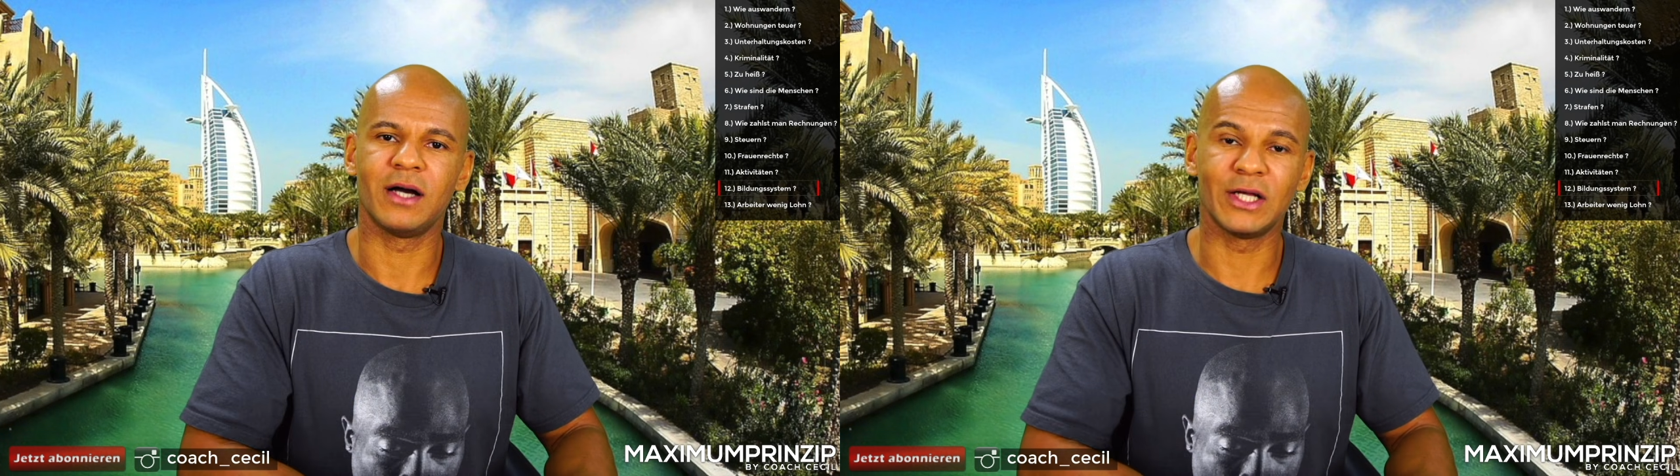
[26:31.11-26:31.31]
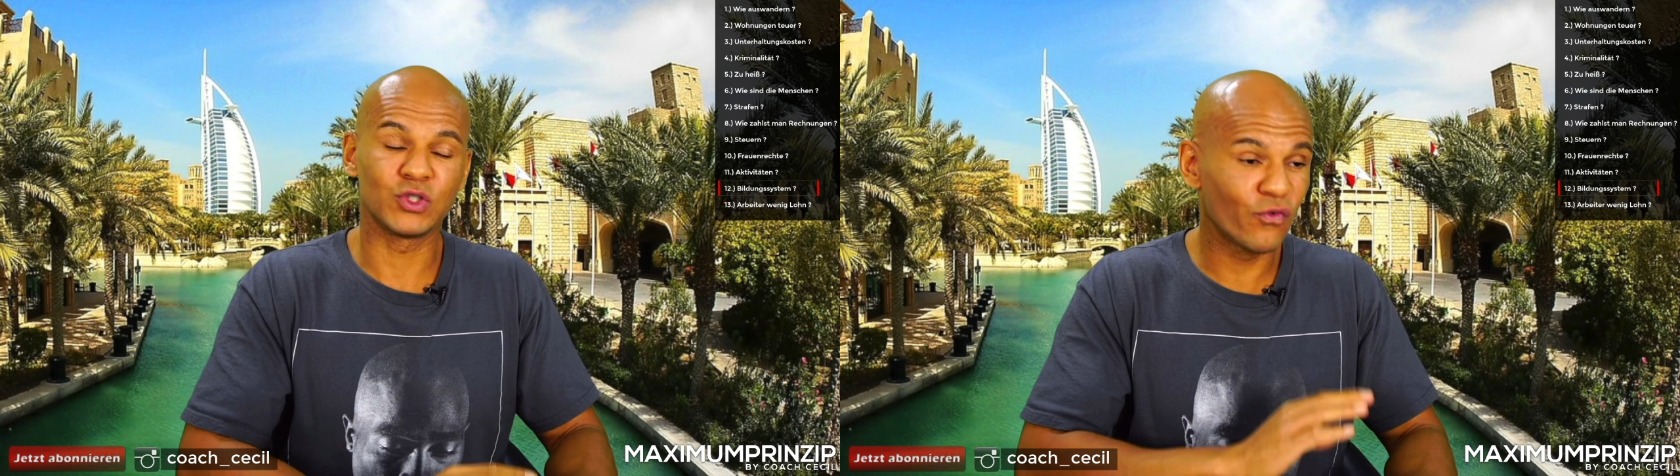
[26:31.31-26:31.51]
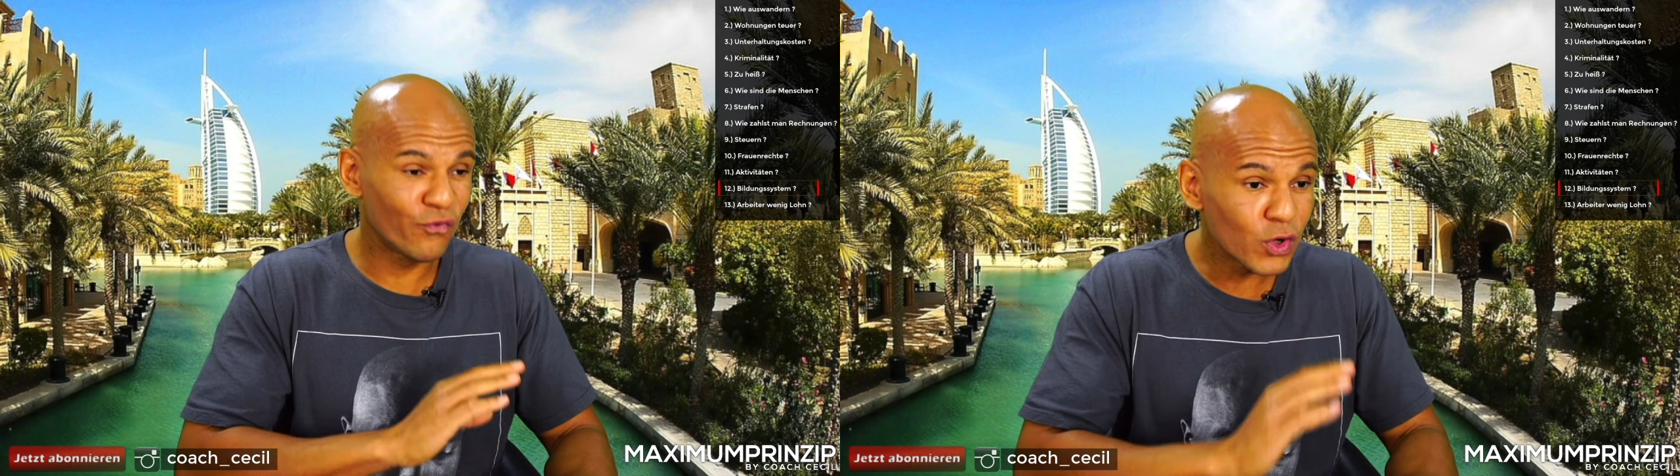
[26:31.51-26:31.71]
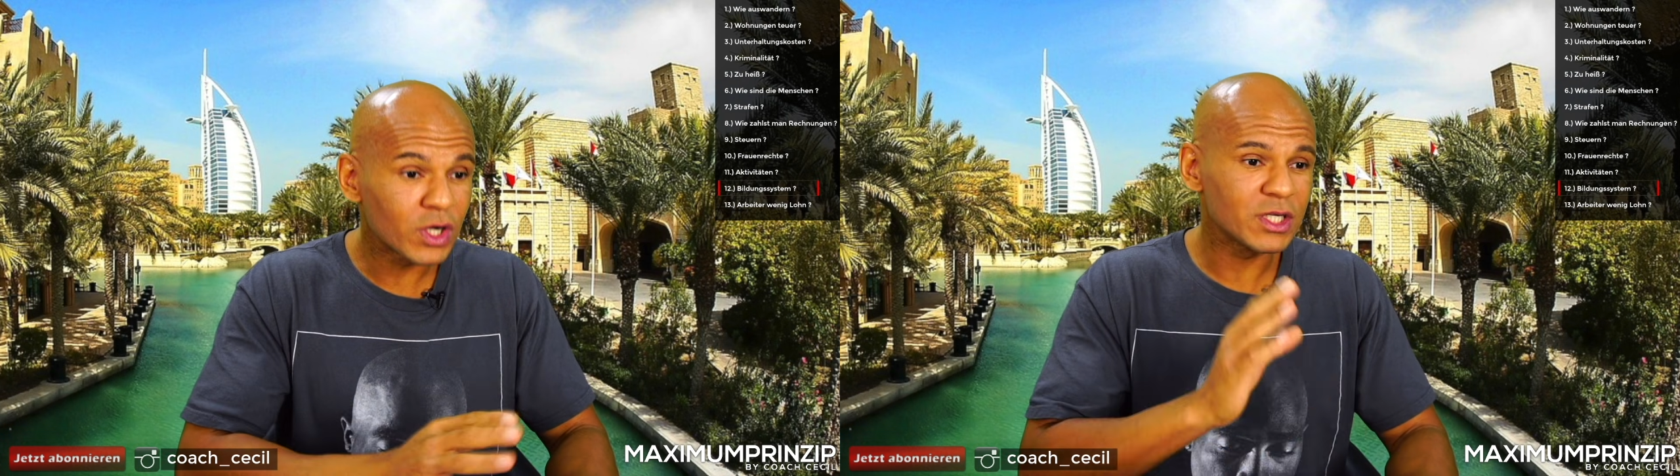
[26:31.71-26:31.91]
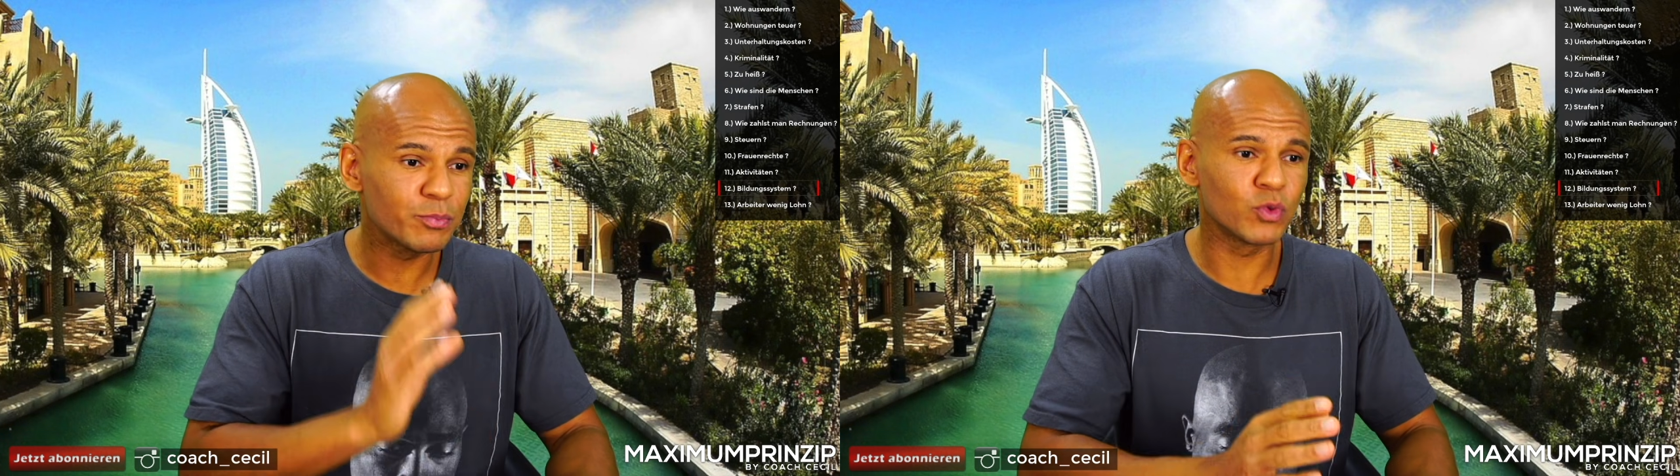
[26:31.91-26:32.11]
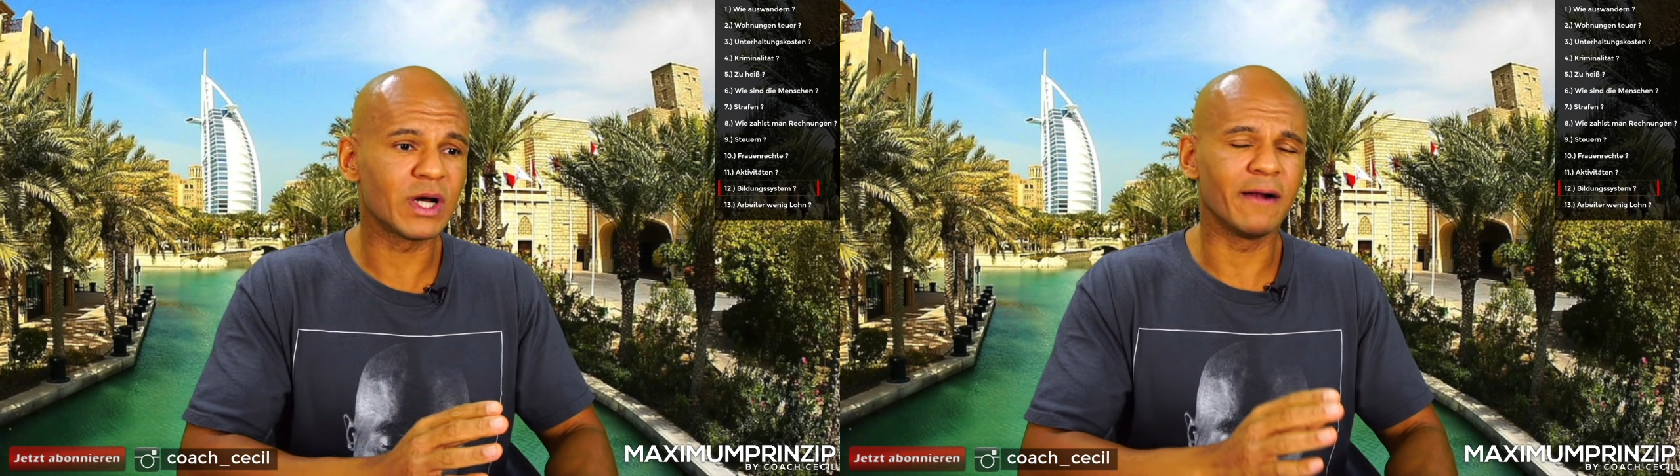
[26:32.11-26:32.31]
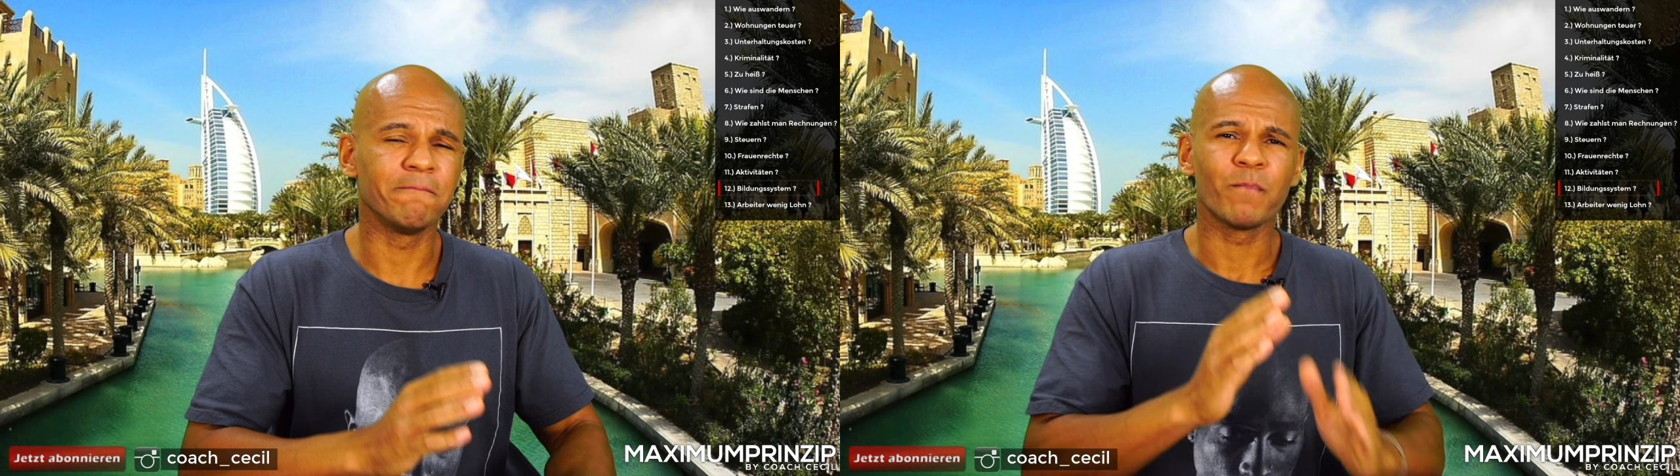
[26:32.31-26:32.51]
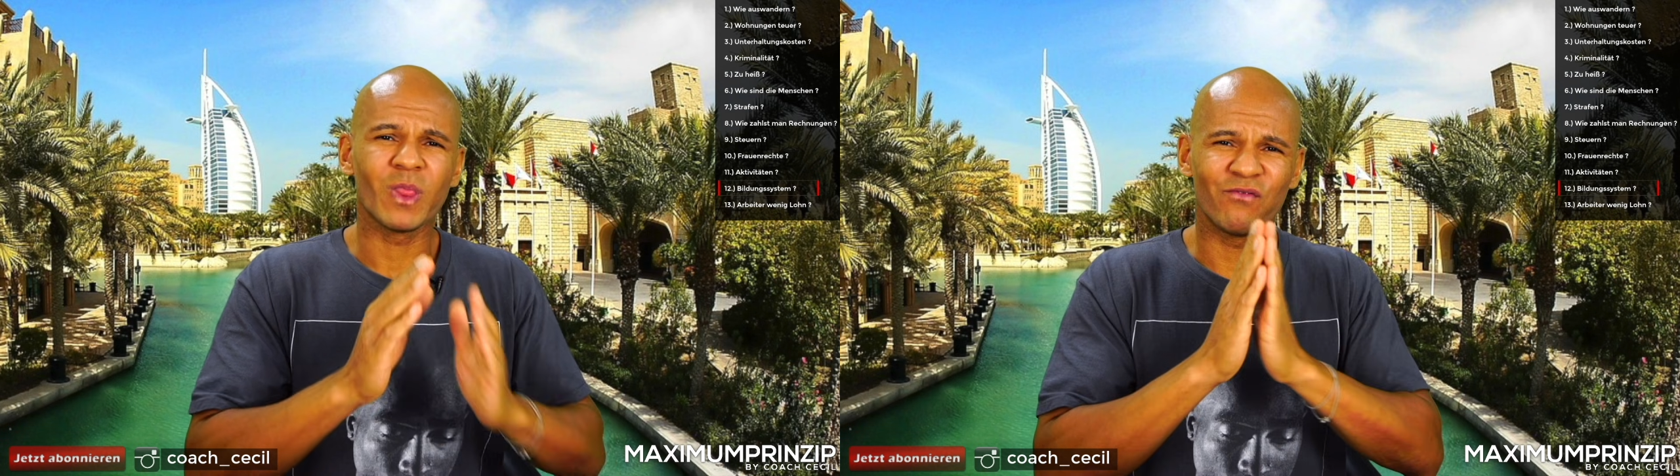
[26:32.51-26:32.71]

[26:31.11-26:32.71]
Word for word: Also wirklich brutal.